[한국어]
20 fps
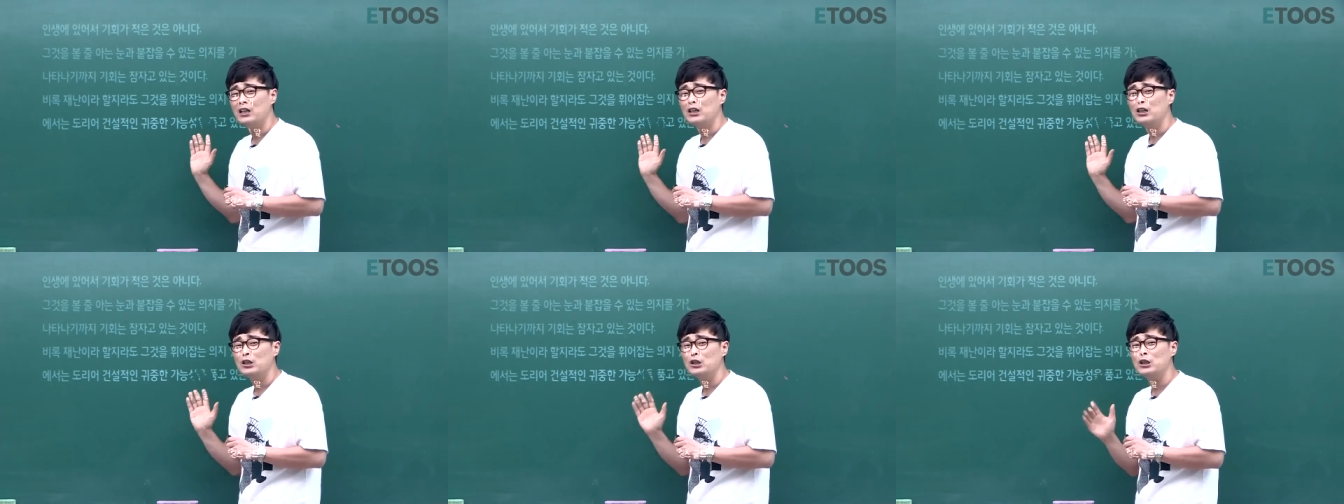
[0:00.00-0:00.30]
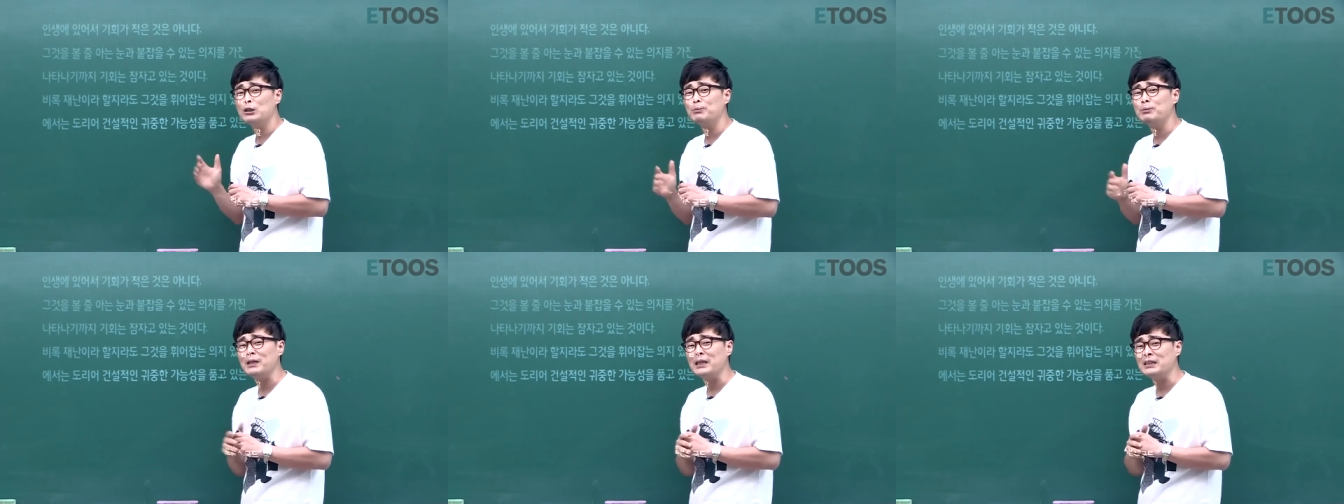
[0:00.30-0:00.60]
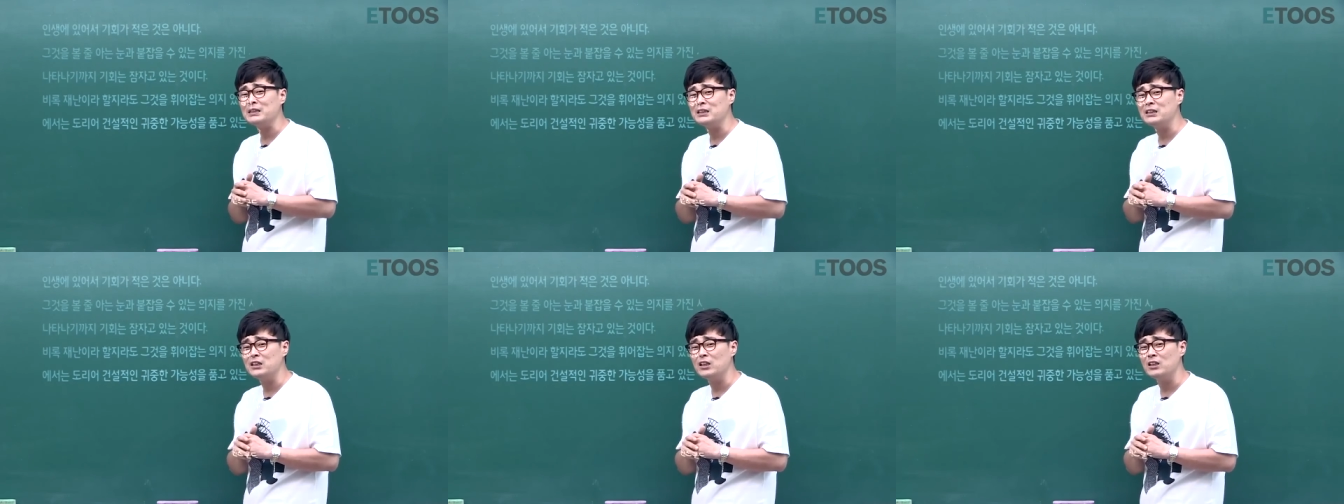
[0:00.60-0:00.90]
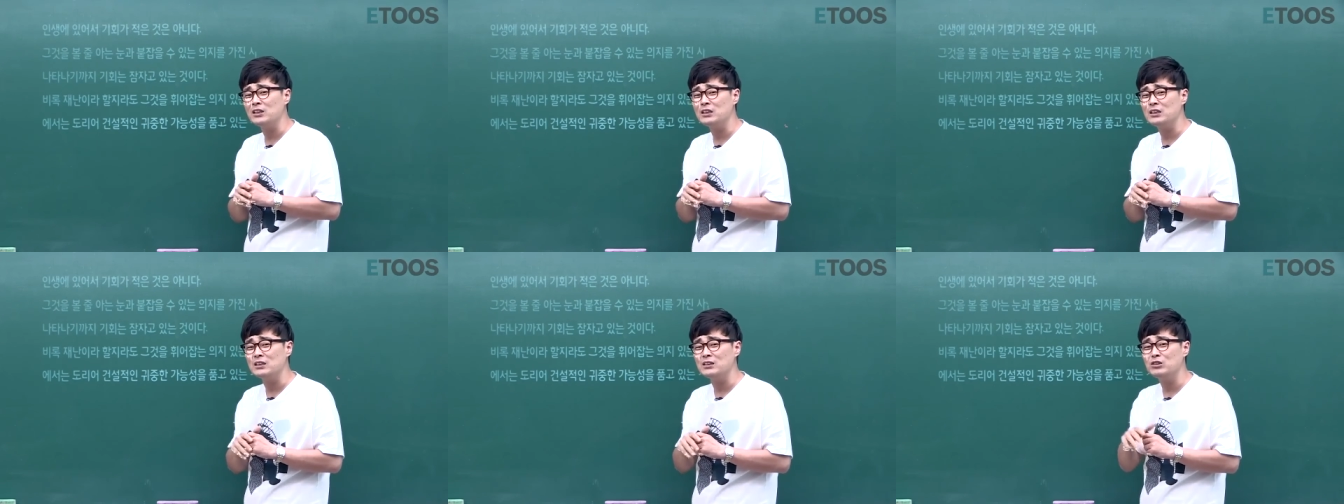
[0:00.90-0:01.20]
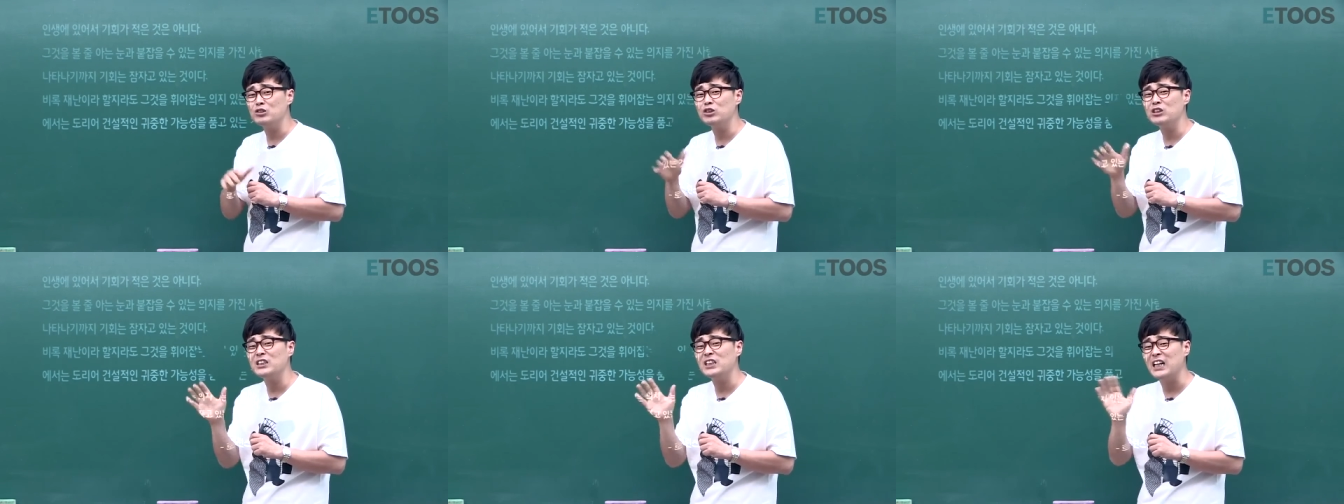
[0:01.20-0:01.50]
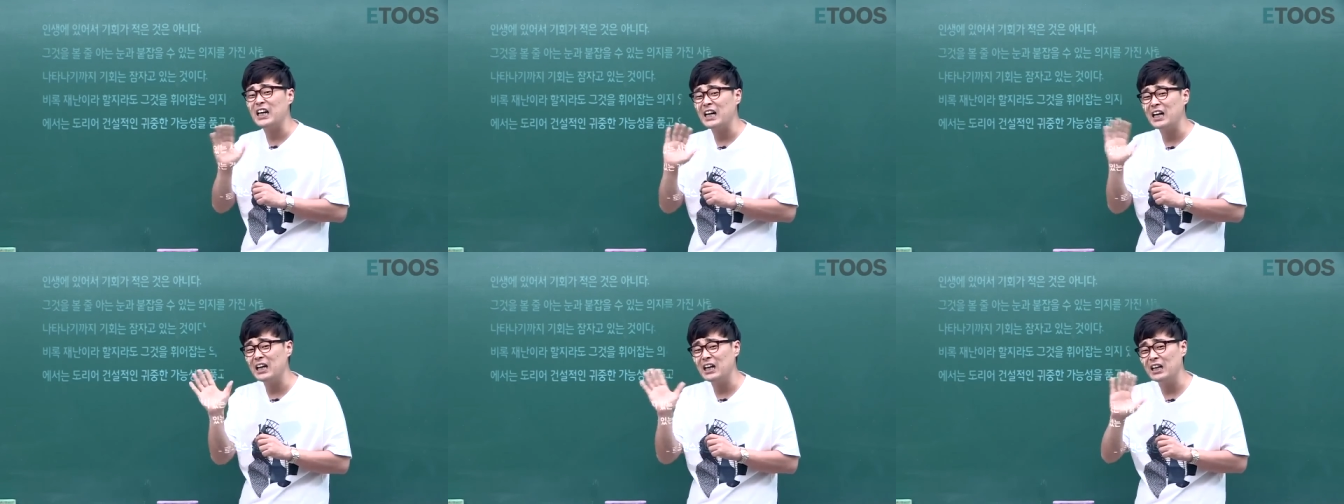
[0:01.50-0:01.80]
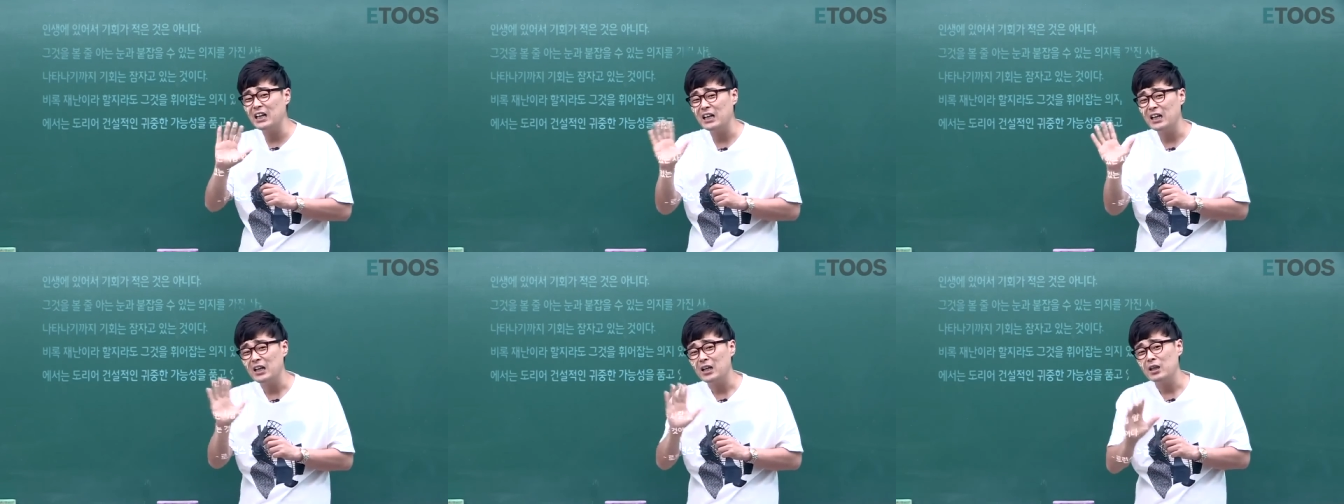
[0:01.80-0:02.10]
쉽게 쓰여진 수시가
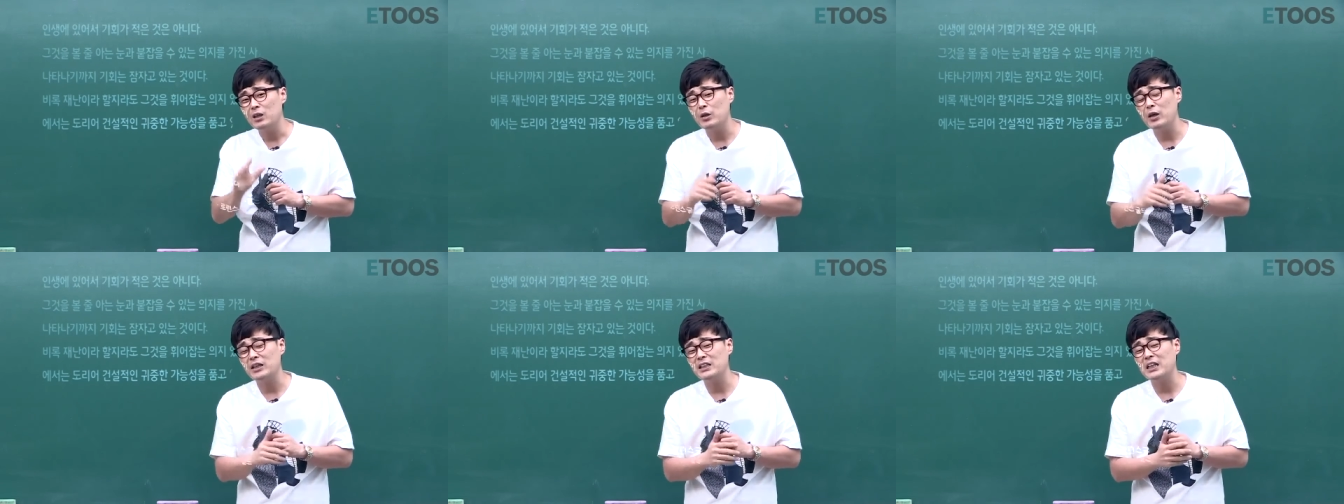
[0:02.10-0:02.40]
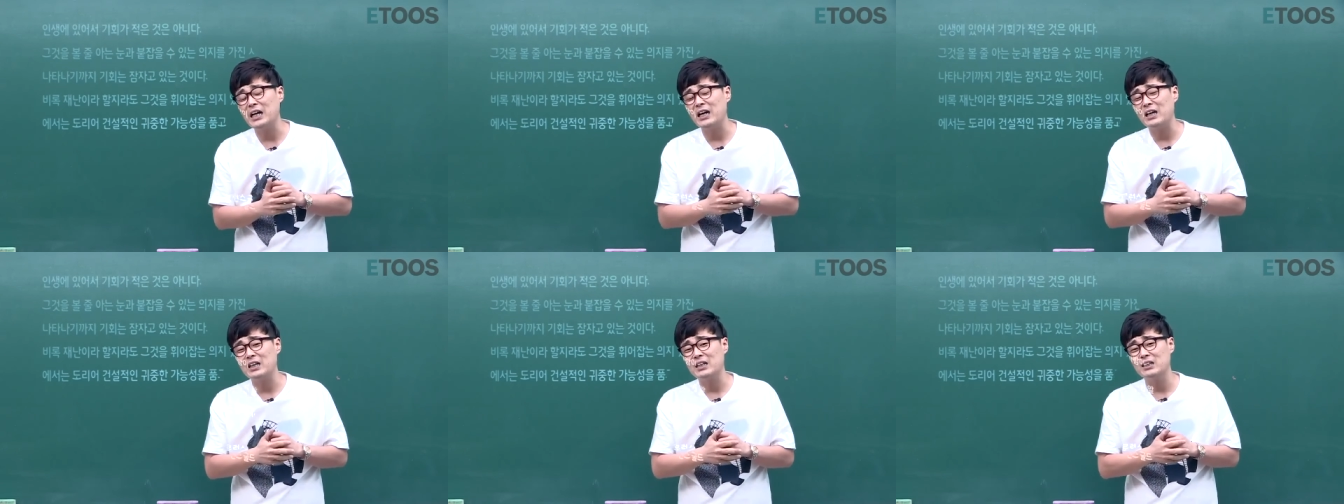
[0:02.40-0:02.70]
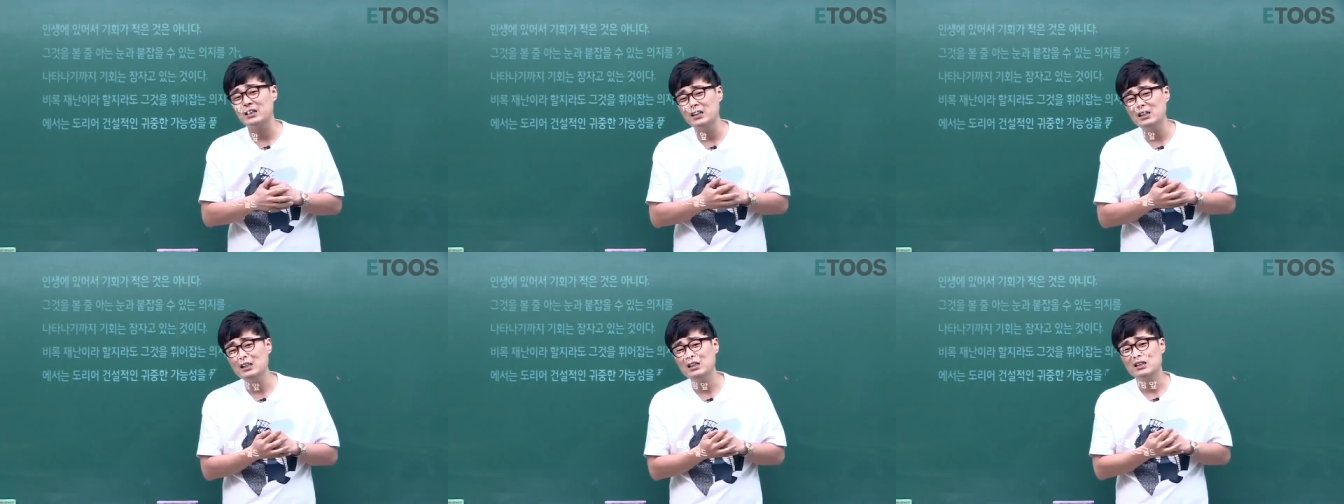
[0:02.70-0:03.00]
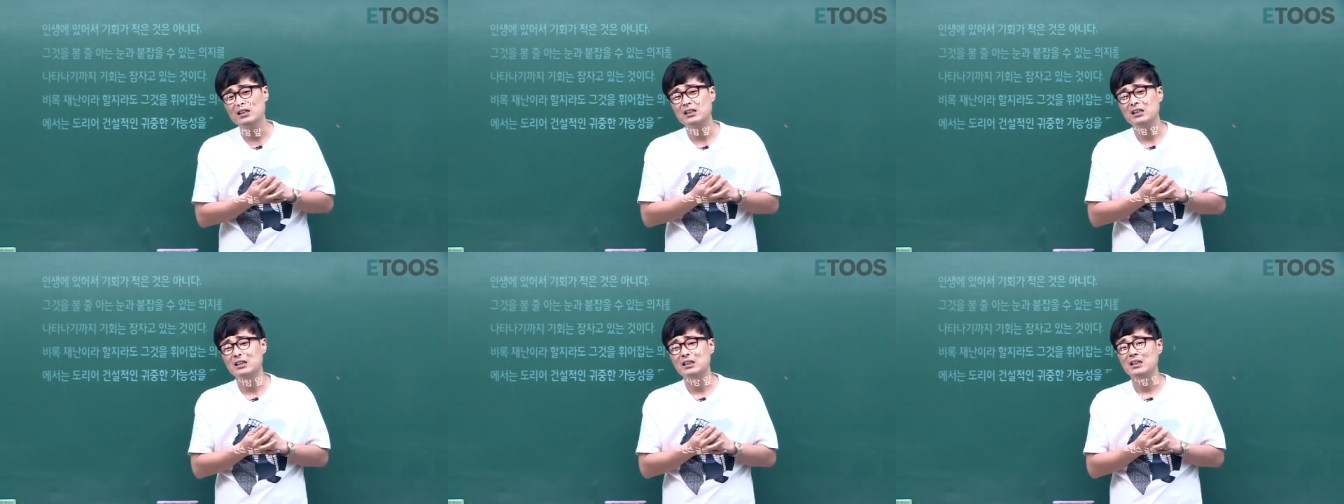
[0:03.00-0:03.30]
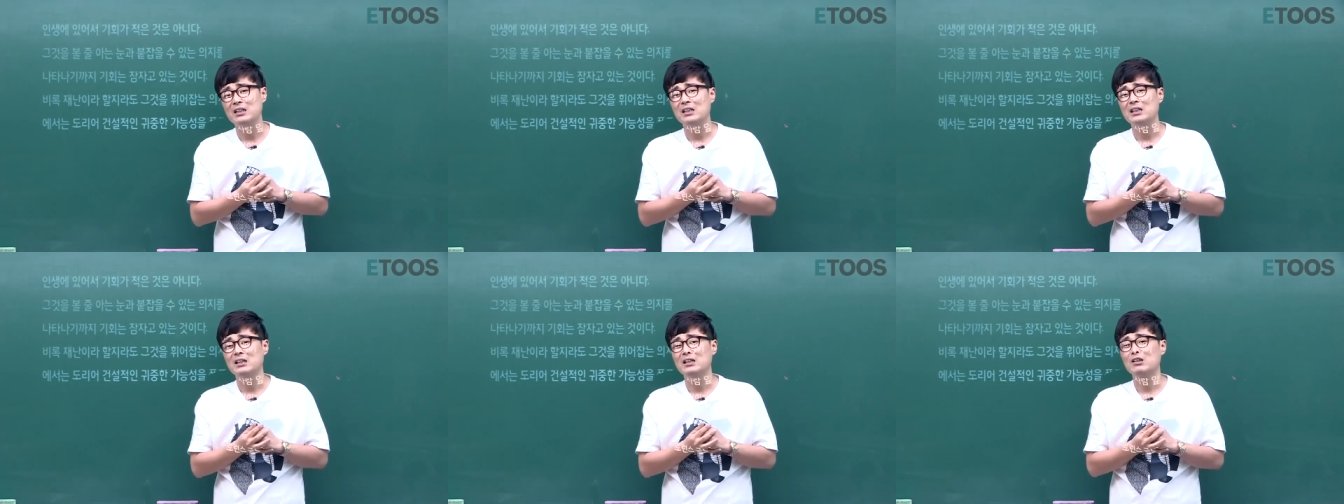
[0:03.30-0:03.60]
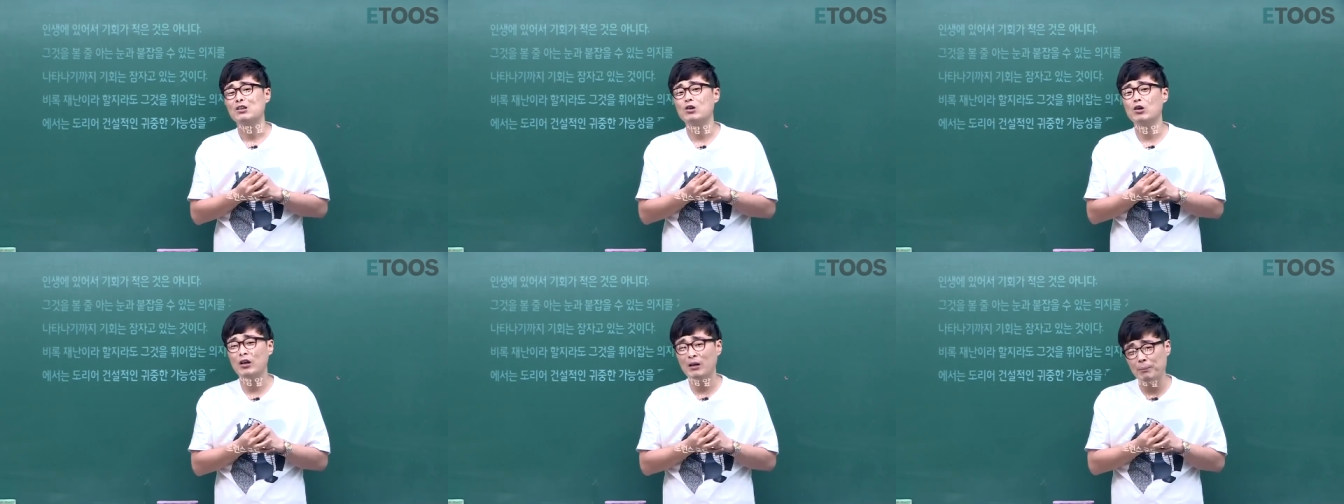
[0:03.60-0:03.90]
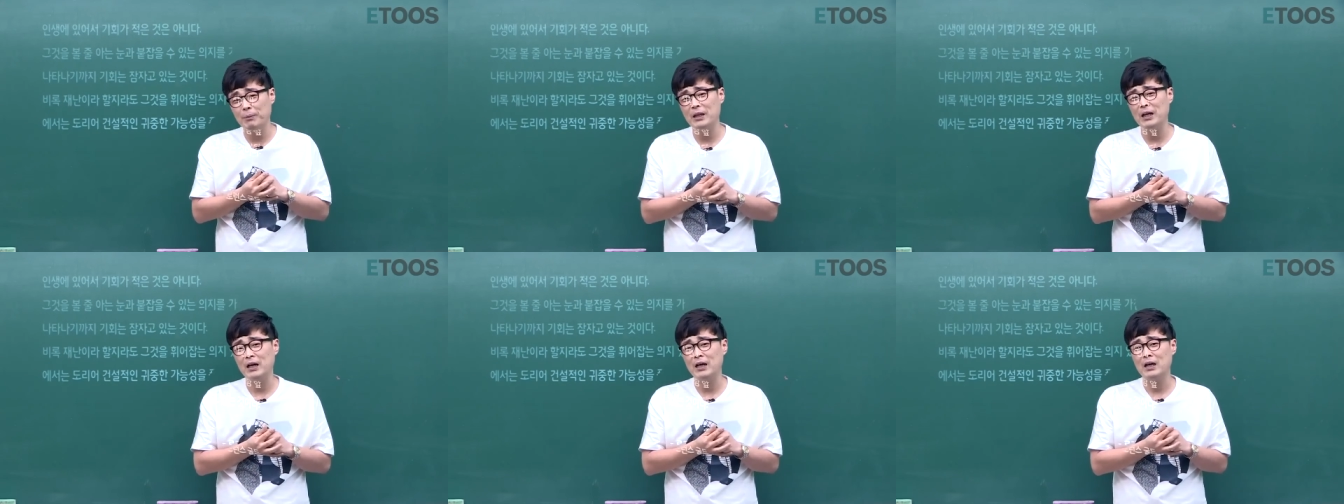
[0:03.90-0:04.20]
되지 않기를
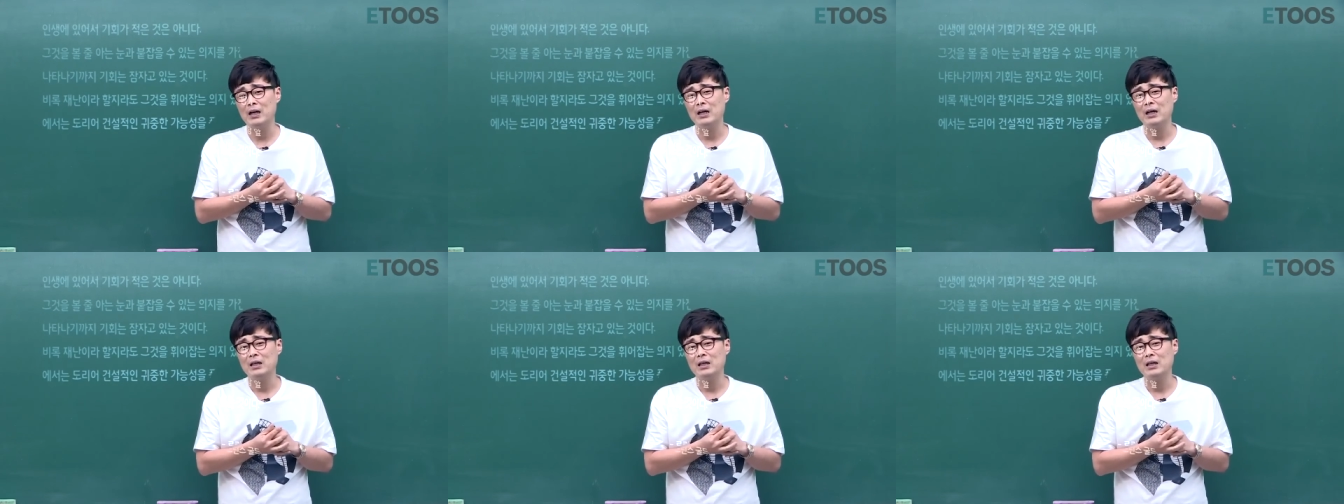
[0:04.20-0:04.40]
기원합니다.